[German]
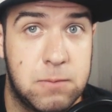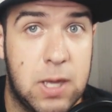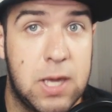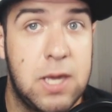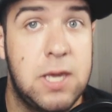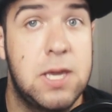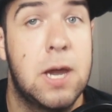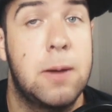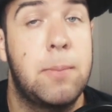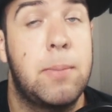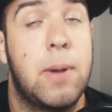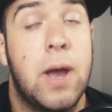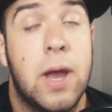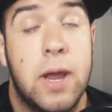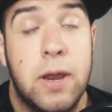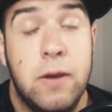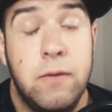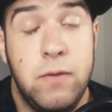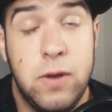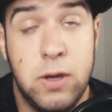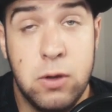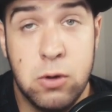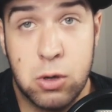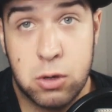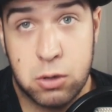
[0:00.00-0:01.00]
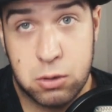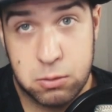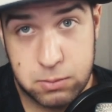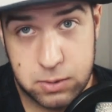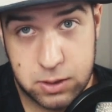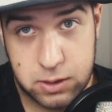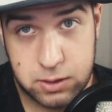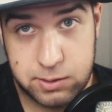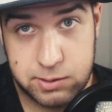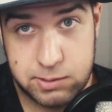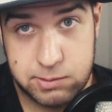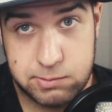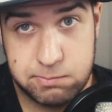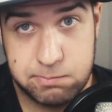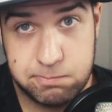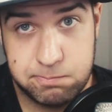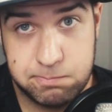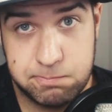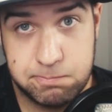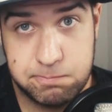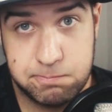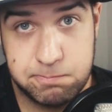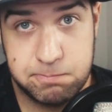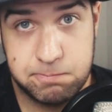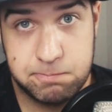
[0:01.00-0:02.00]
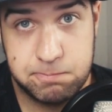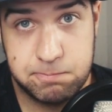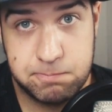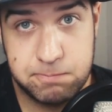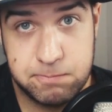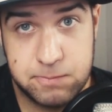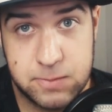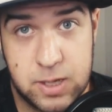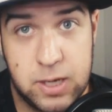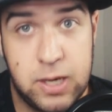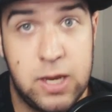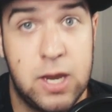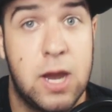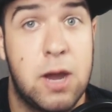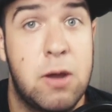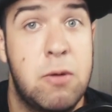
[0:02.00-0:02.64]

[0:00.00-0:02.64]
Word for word: Ich habe einen Vlog gemacht. Ich